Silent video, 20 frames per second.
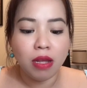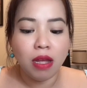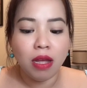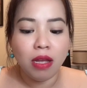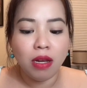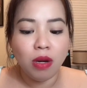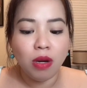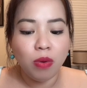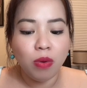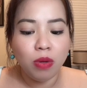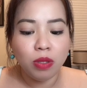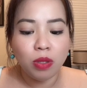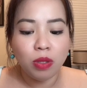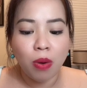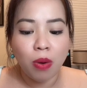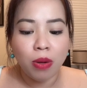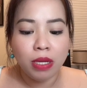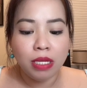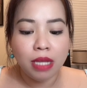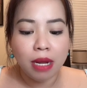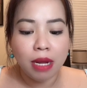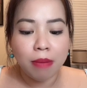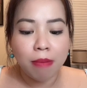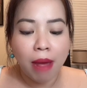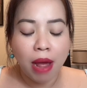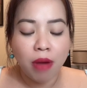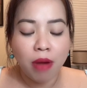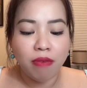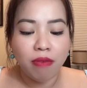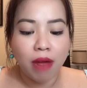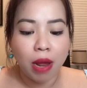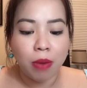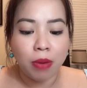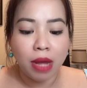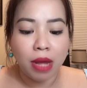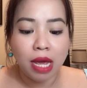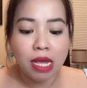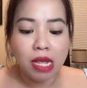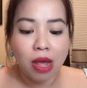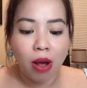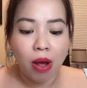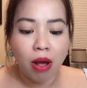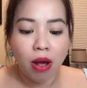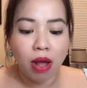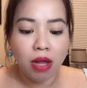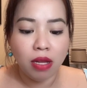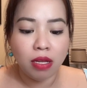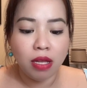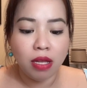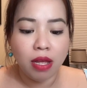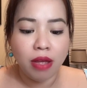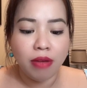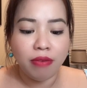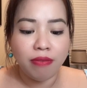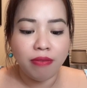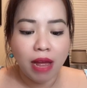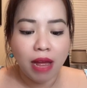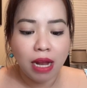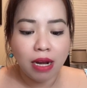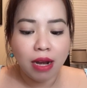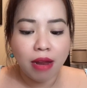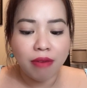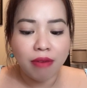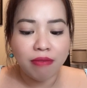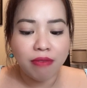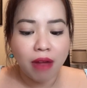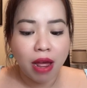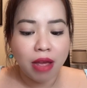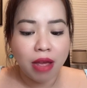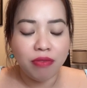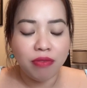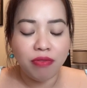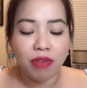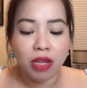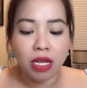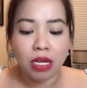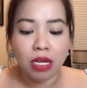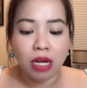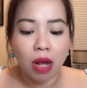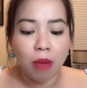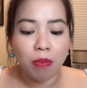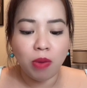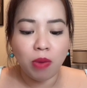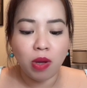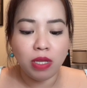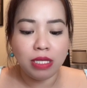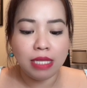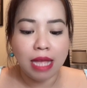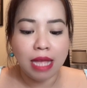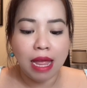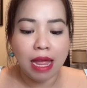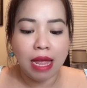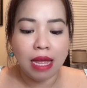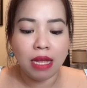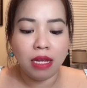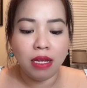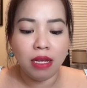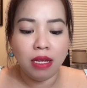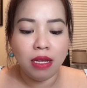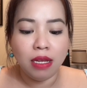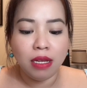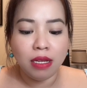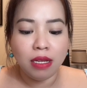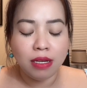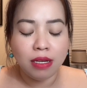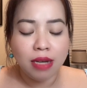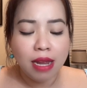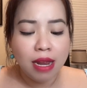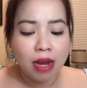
lúa tôi chất báo vào cái giỏ vác lên vai vì không có xe đi